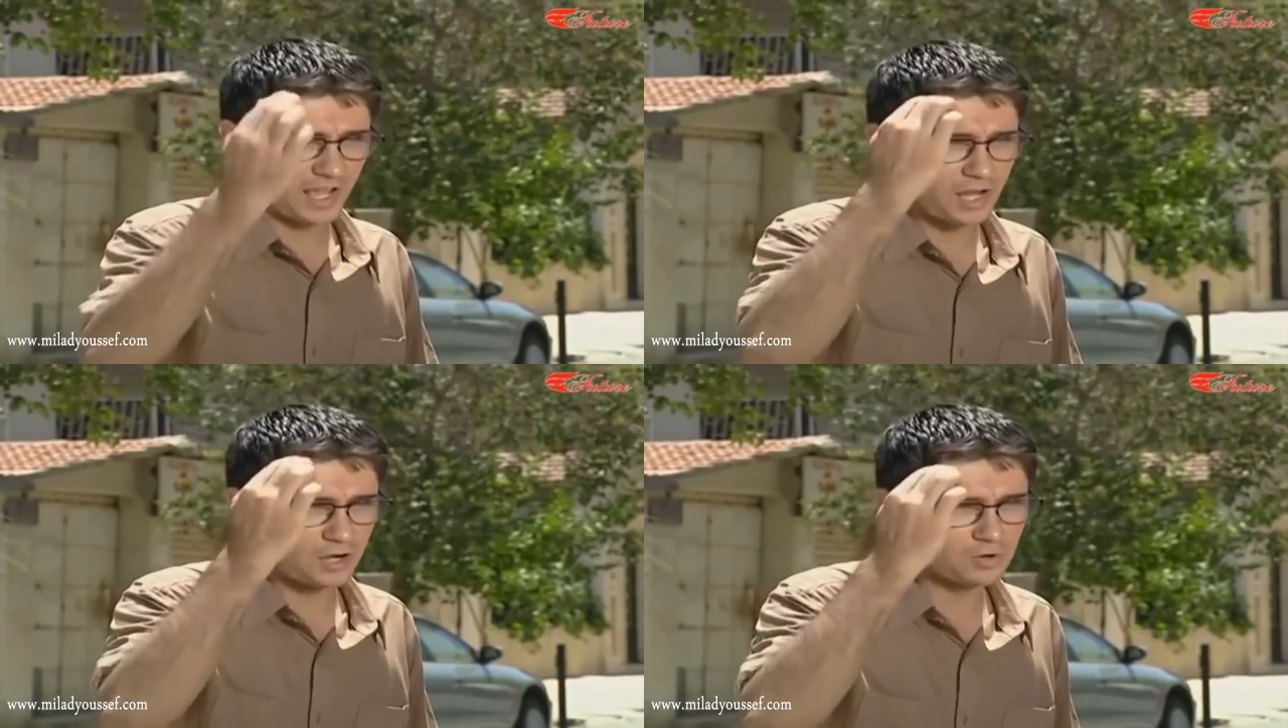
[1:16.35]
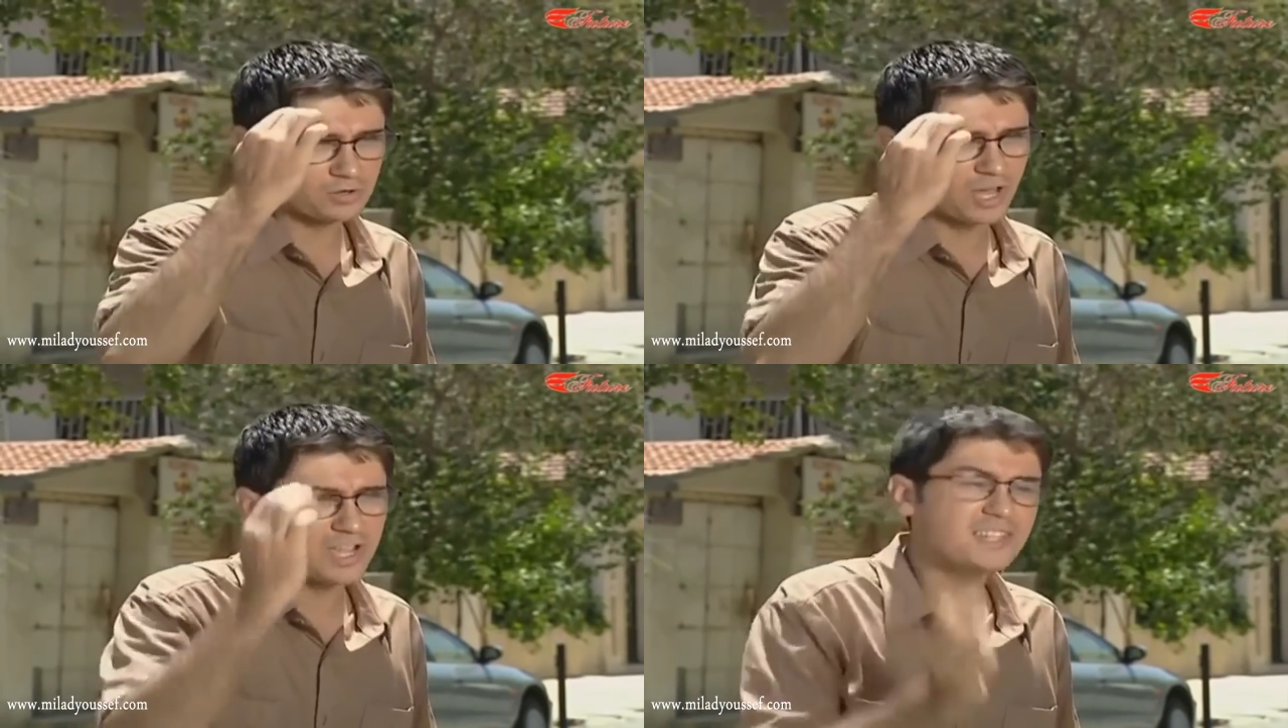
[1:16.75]
على
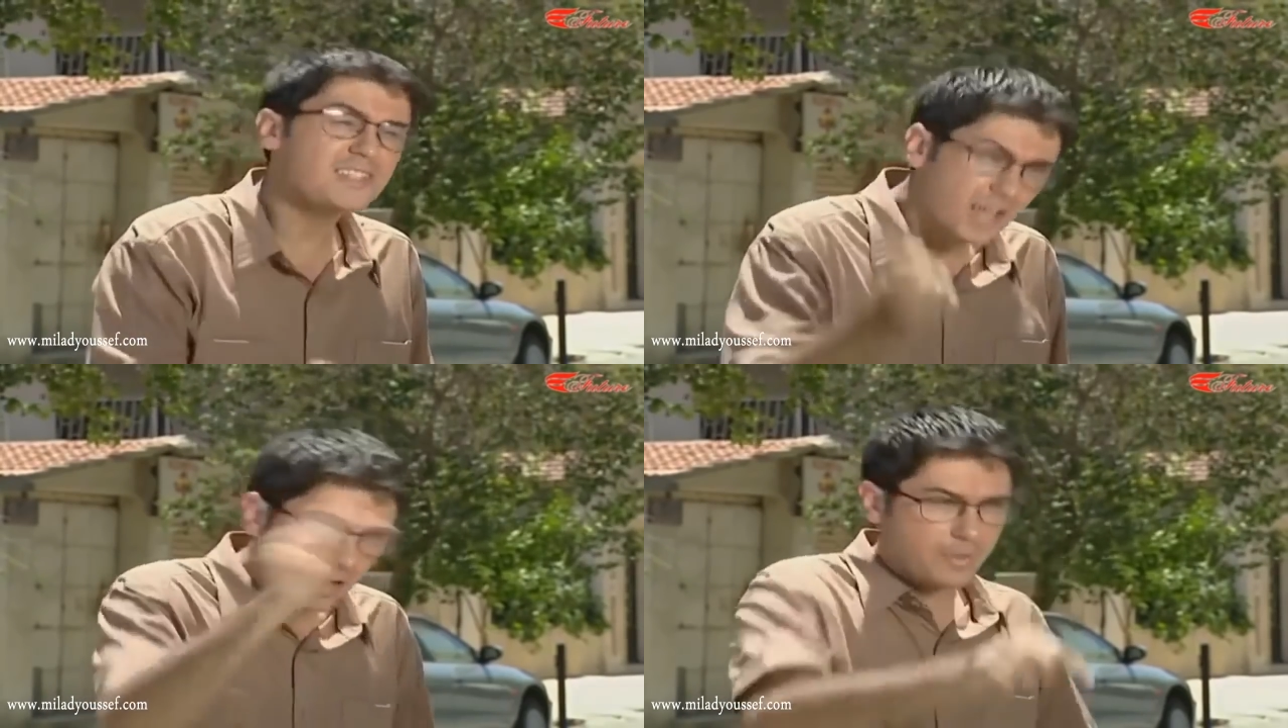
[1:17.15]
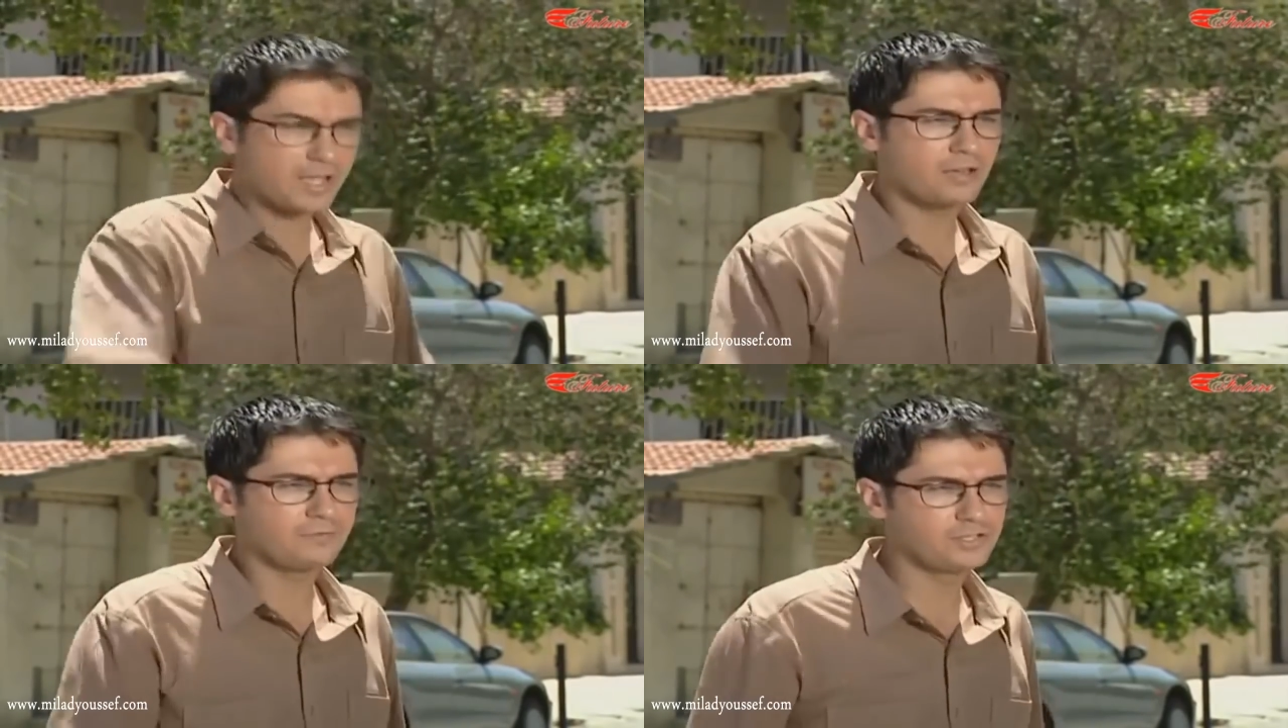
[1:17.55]
هون هي اذا كان
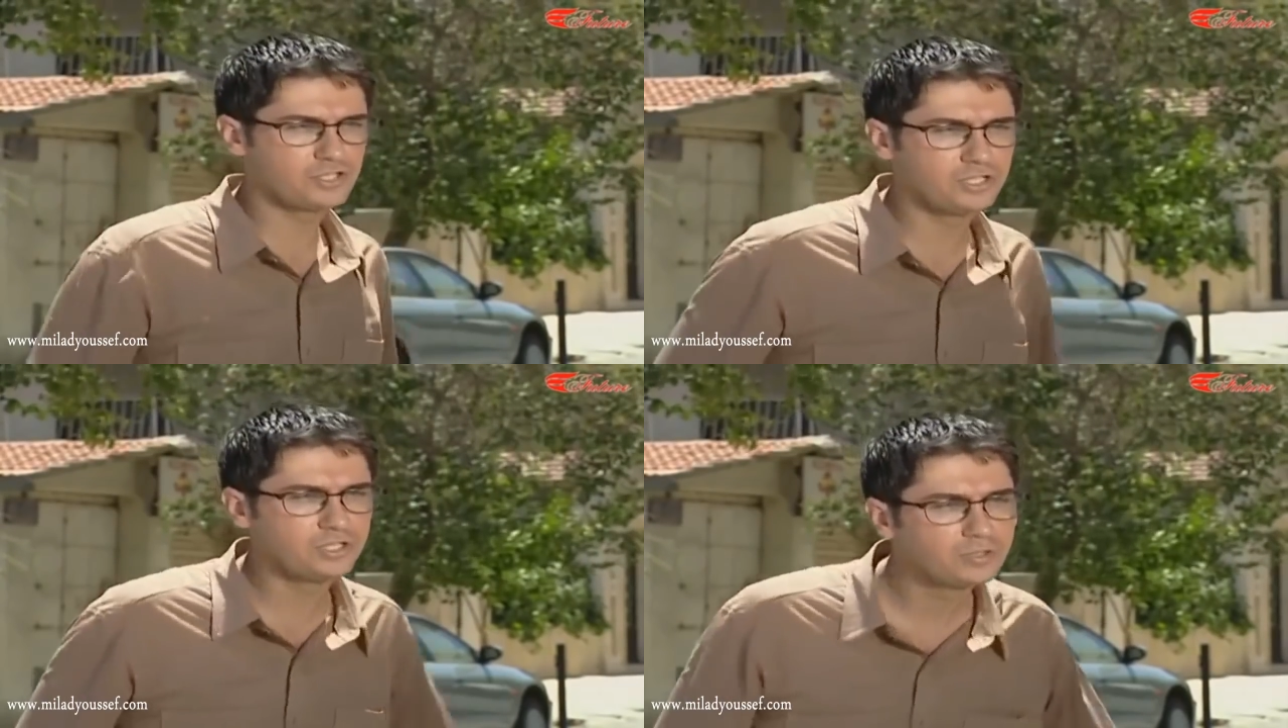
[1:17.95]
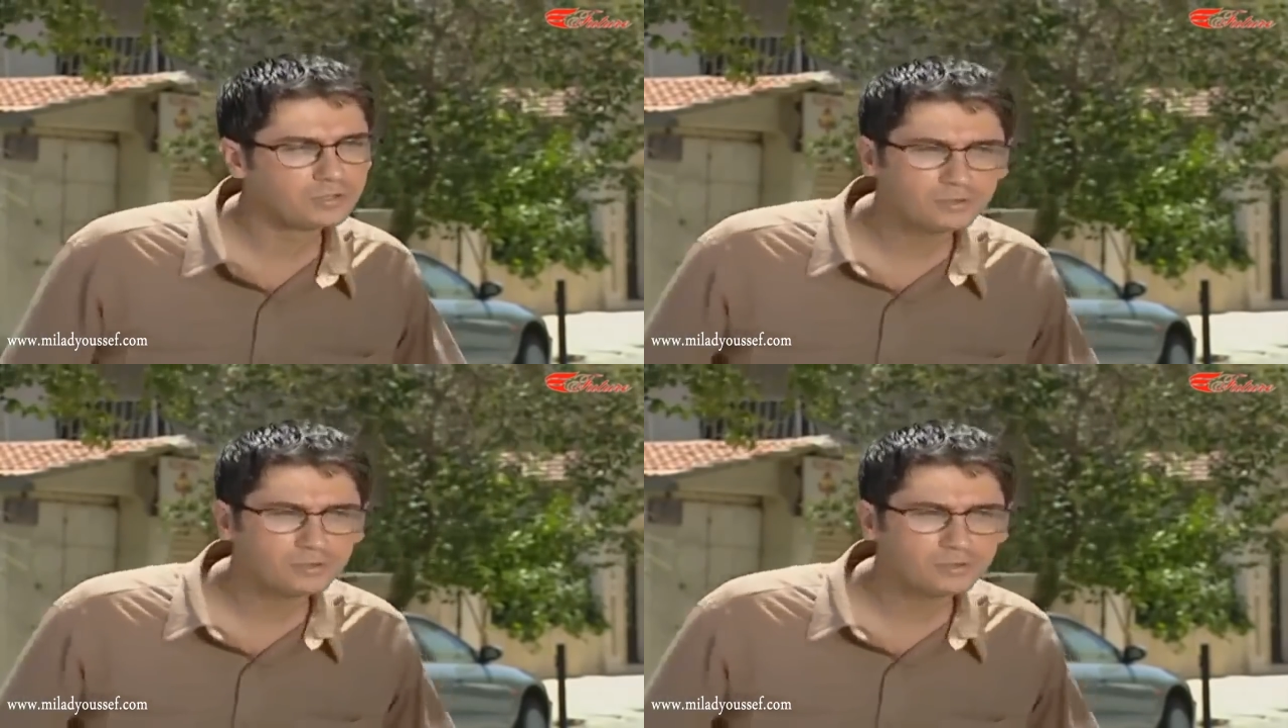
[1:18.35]
بقيان في شيء